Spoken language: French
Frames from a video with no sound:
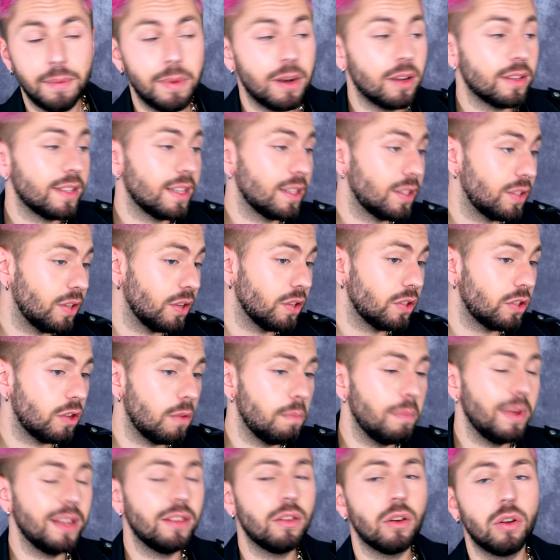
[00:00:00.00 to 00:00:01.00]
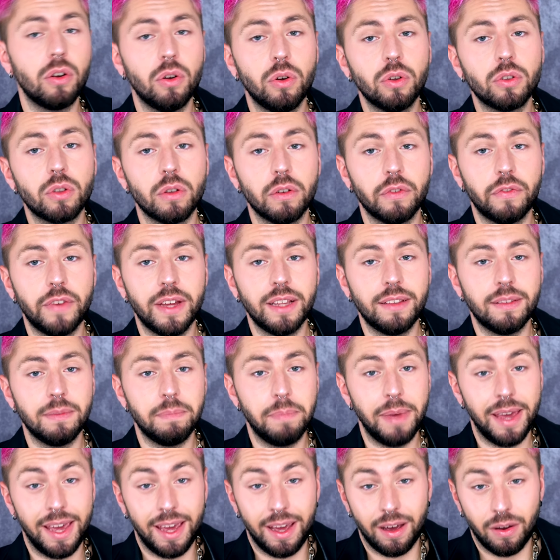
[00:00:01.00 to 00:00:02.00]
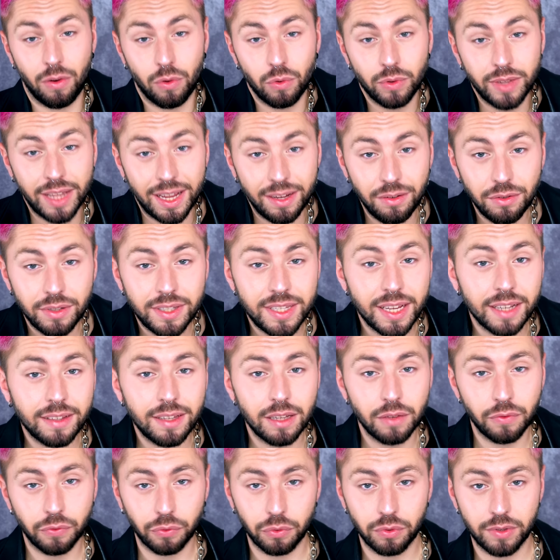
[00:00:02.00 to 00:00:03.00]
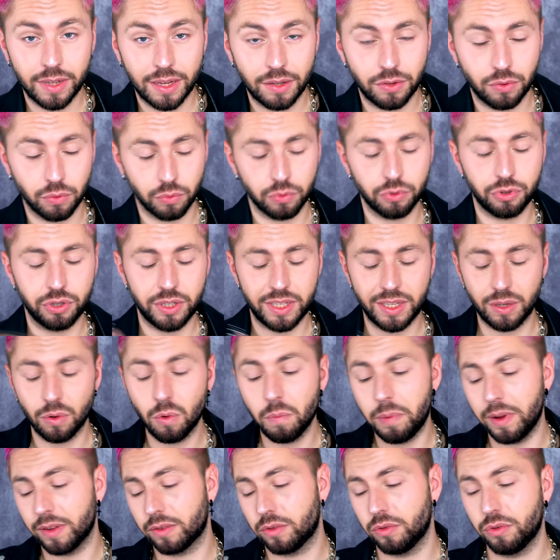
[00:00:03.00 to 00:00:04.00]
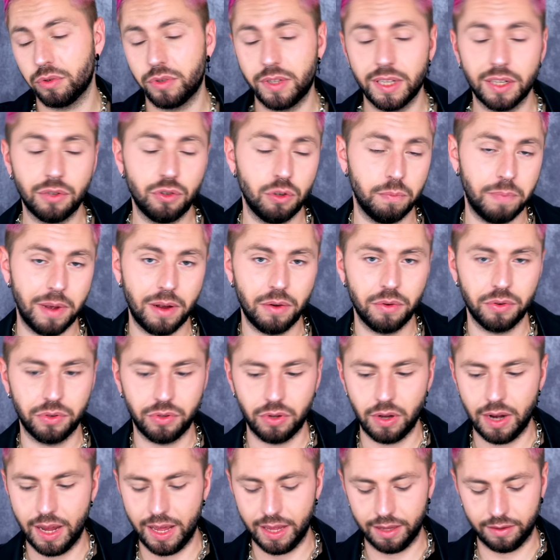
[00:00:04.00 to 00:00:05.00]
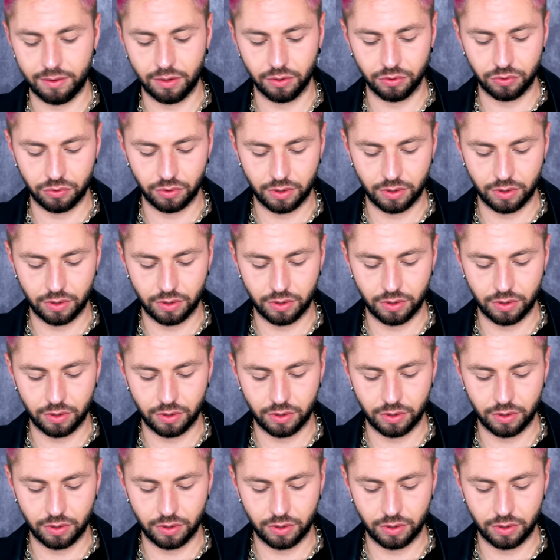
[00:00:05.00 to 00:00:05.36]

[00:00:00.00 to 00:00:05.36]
bien dans un sens, mais dans l'autre, en fait, ben, on a une certaine frustration. Je dis on parce que je sais que je suis pas le seul à être dans ce